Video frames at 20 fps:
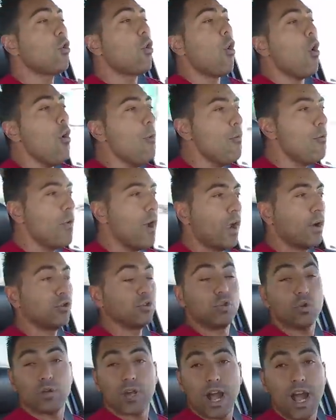como é
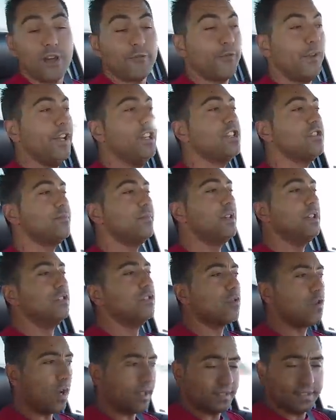que o teu carro fez
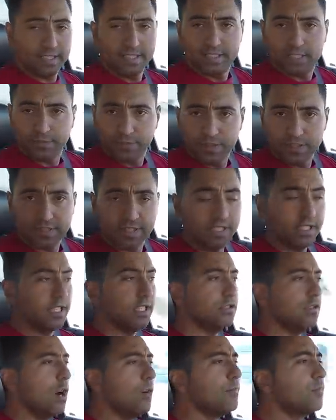1425
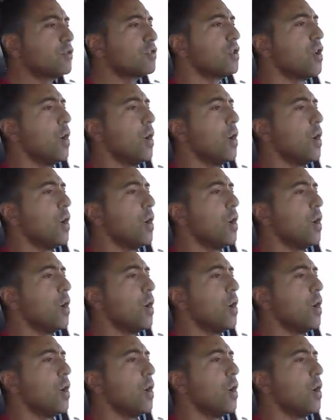km